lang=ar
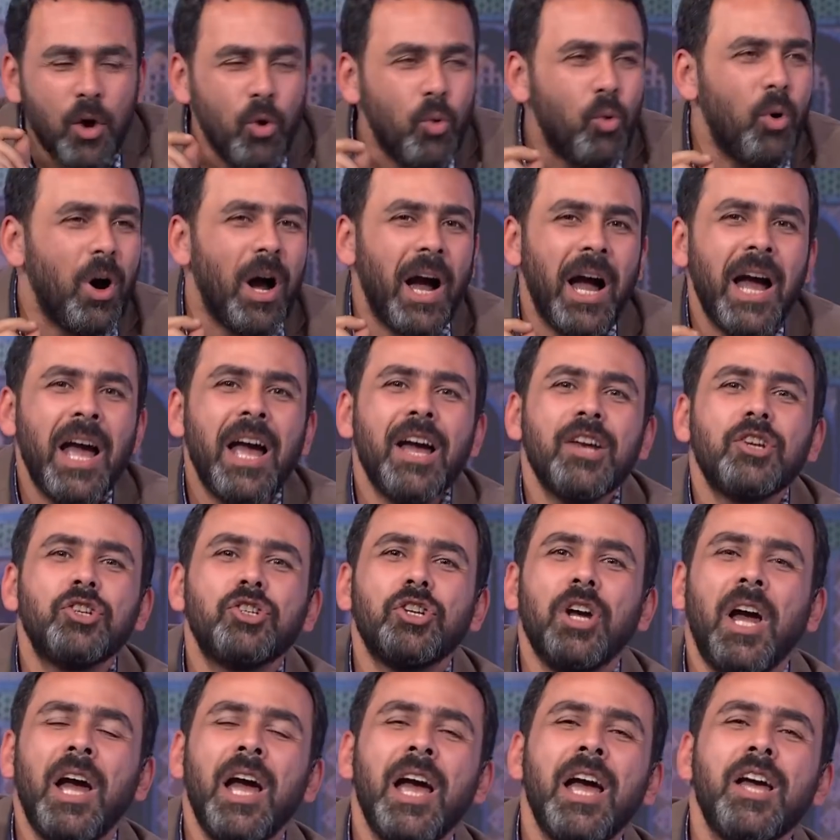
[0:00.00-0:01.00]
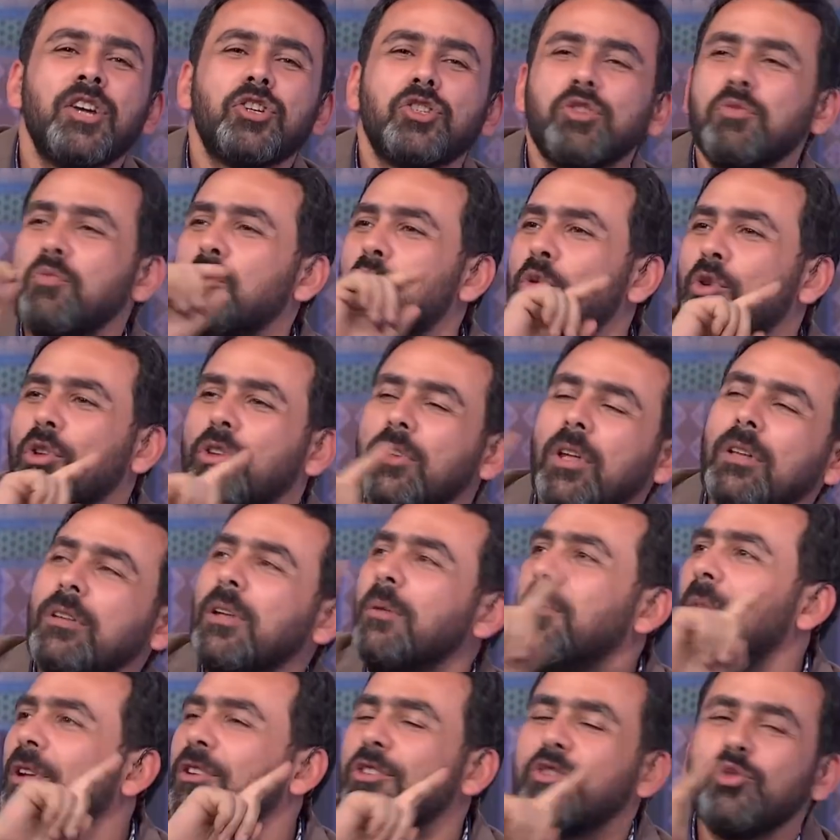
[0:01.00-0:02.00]
وعاش عاش مرتضى
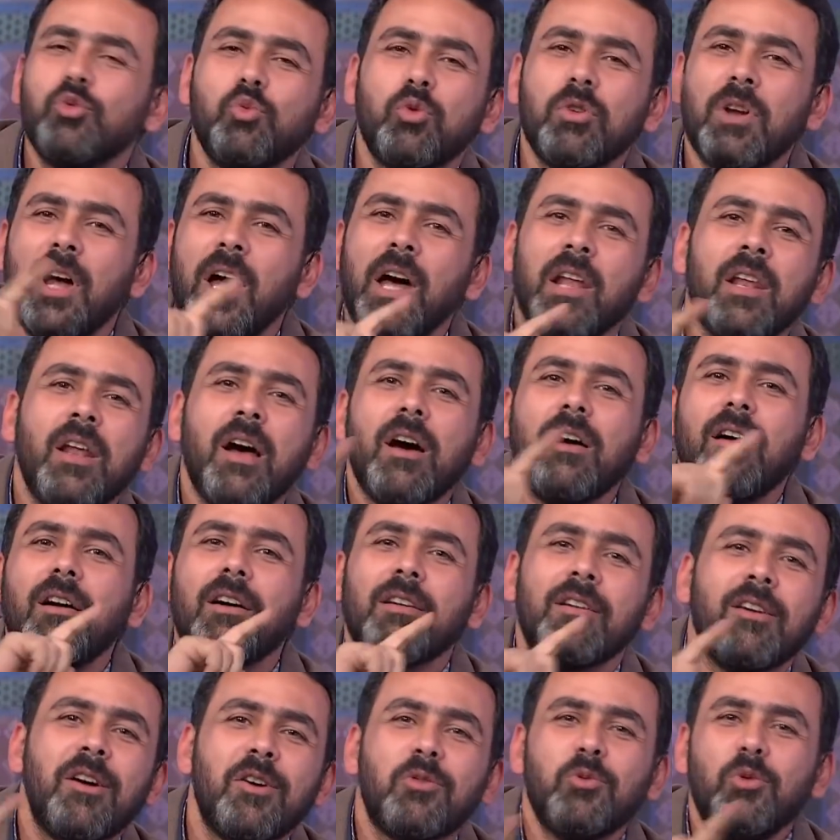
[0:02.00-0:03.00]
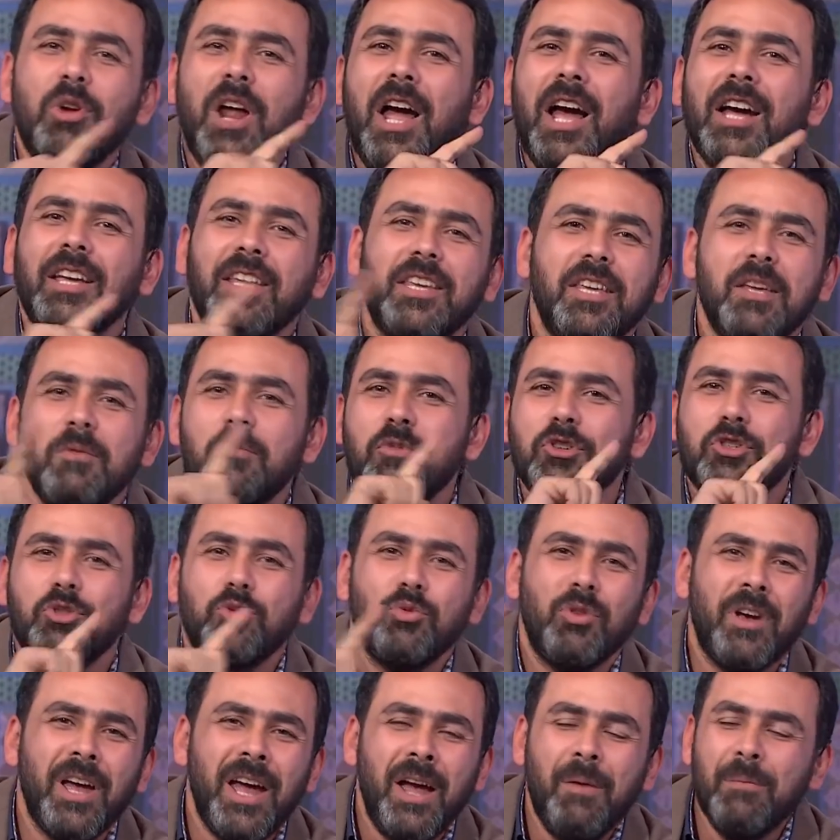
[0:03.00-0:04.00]
منصور على قراره الحكيم
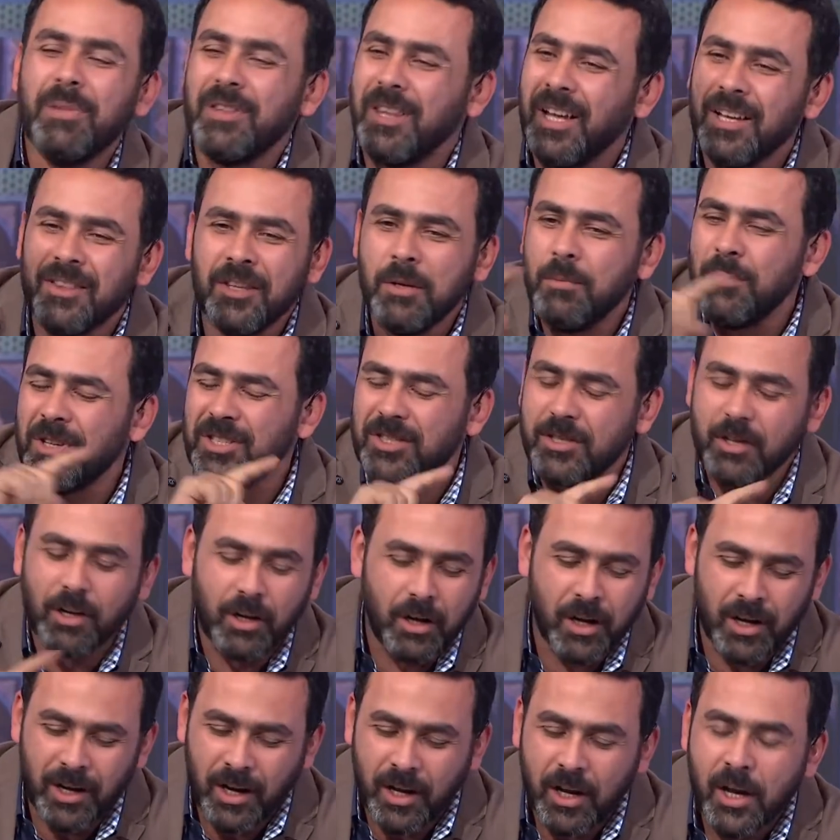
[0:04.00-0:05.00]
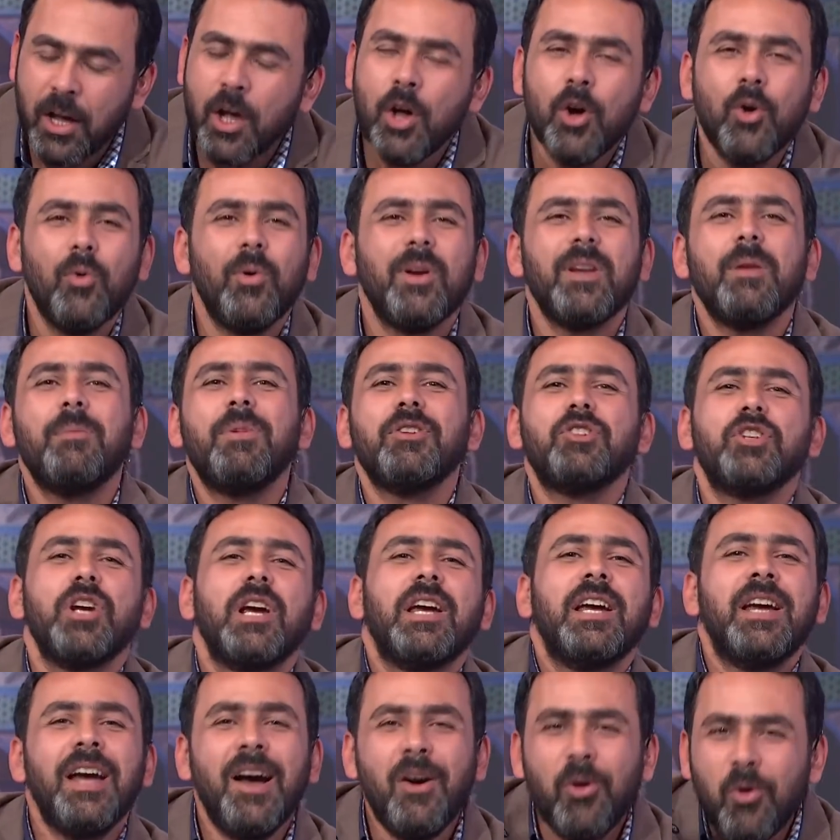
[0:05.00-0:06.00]
الشجاع بتقديم الاستقاله وانا
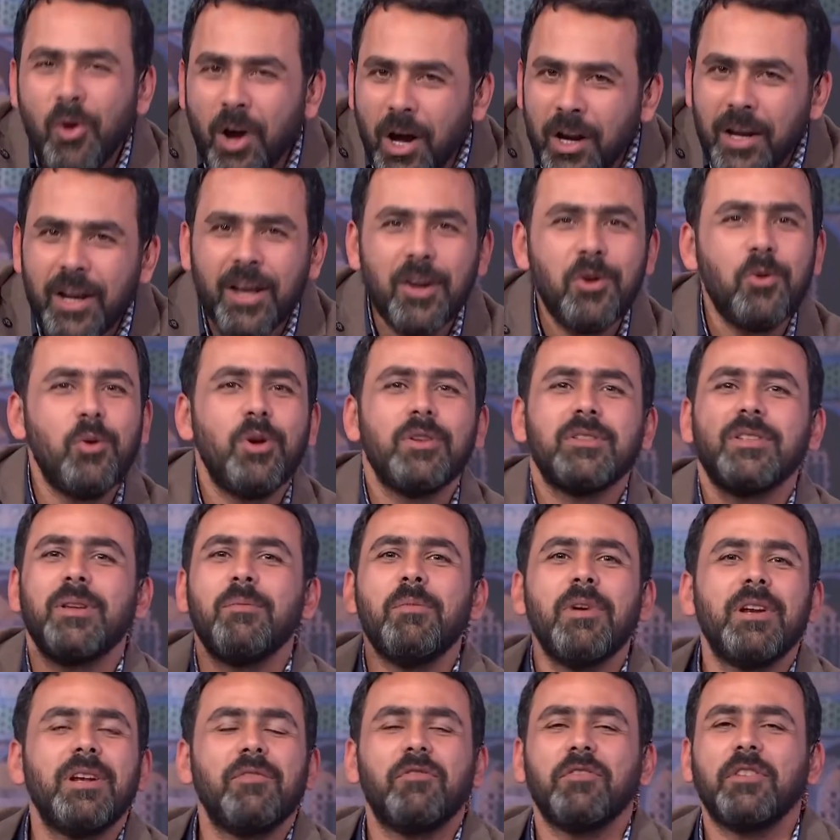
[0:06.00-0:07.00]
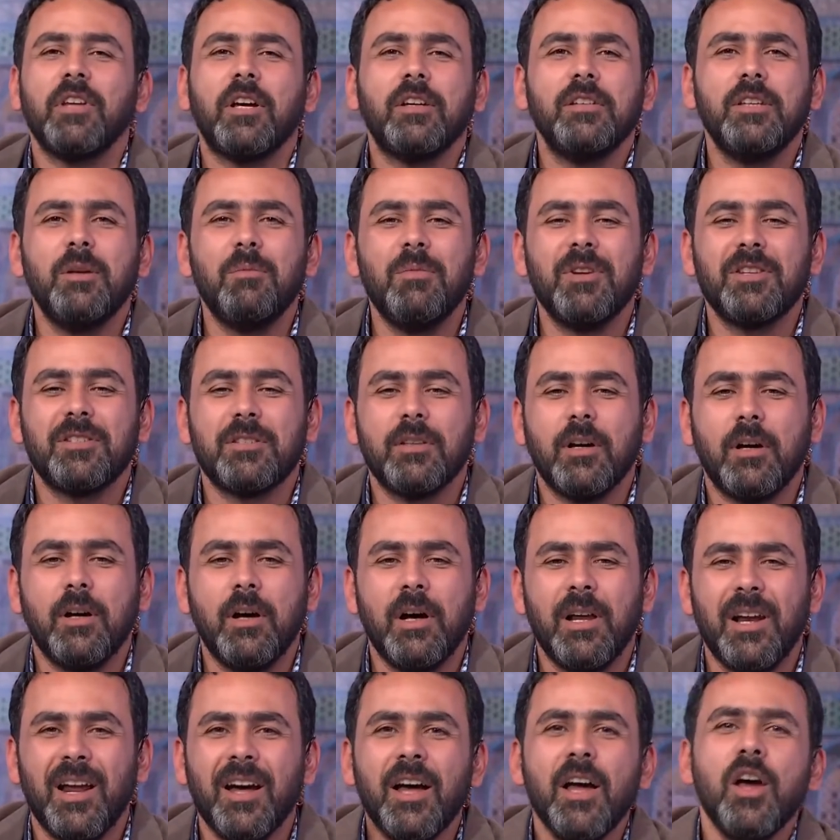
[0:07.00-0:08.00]
بشجعه على انه يستمر في تقديم
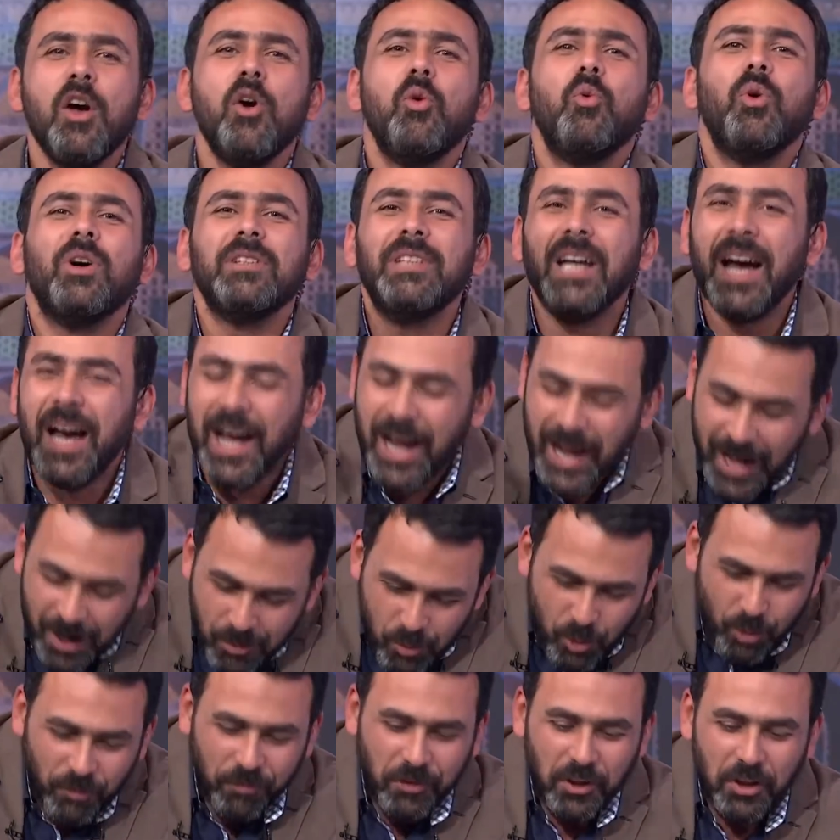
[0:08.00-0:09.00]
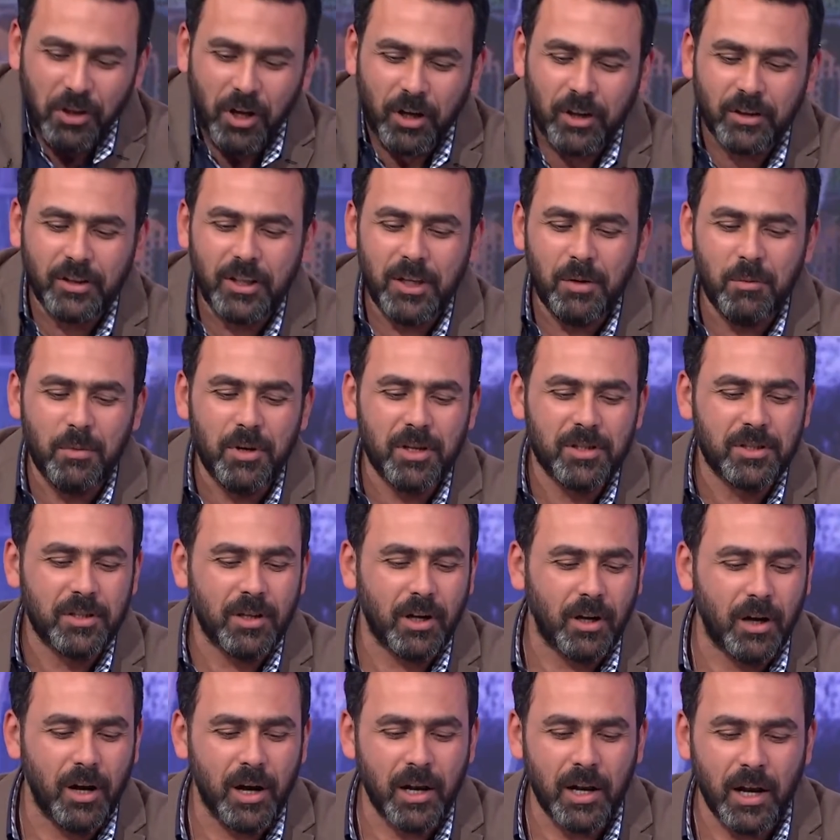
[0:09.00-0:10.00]
الاستقاله ودعمه في تقديم
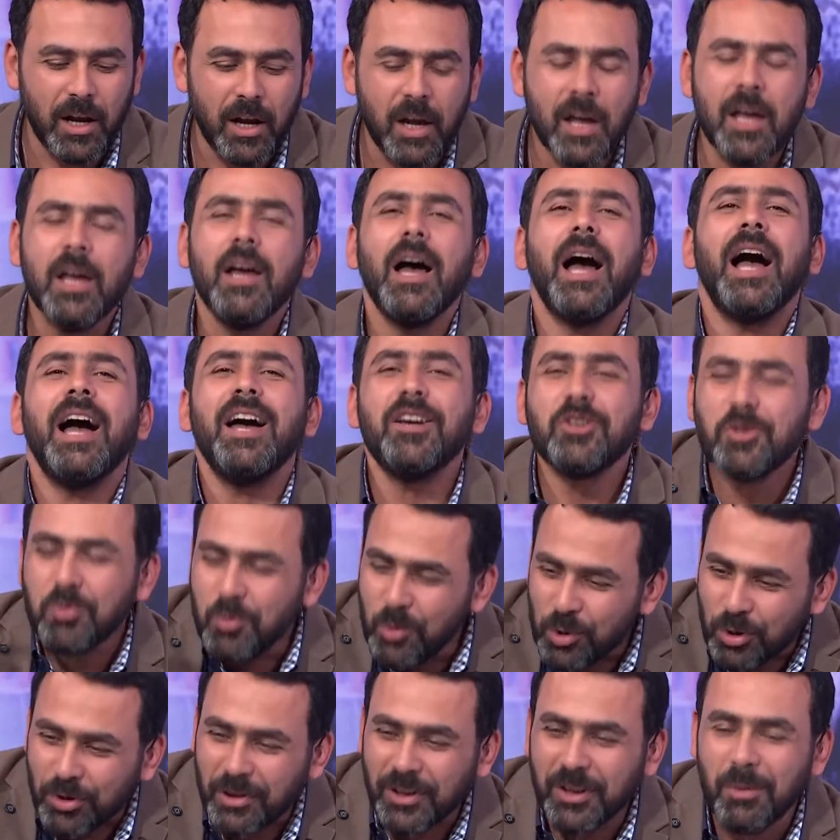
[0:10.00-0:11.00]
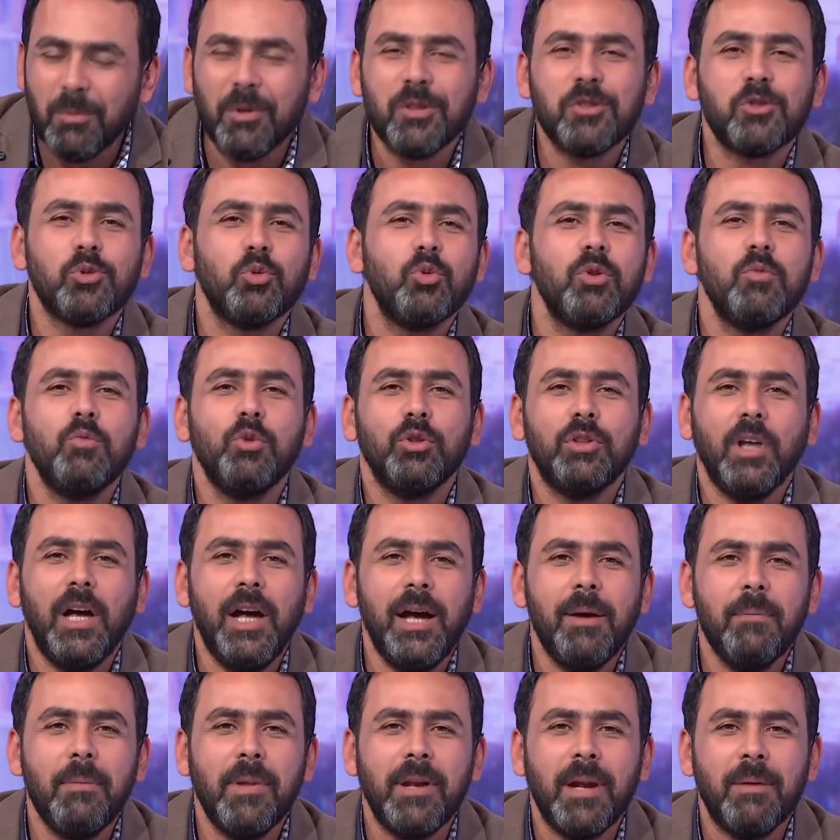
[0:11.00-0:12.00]
الاستقاله عاش مرتضى منصور
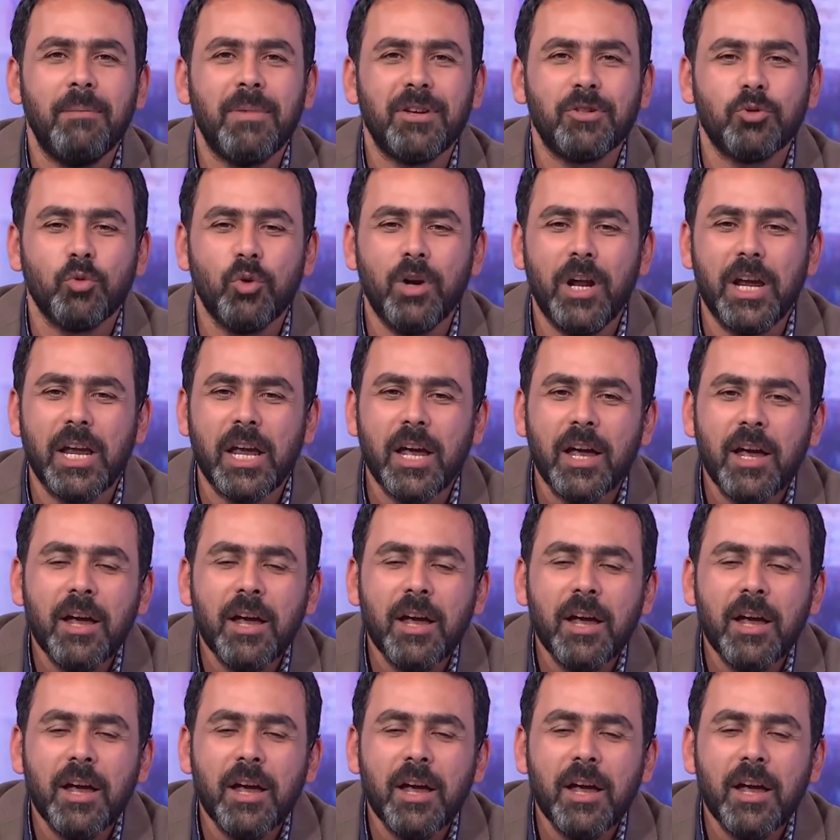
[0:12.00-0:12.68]
متحمل المسؤوليه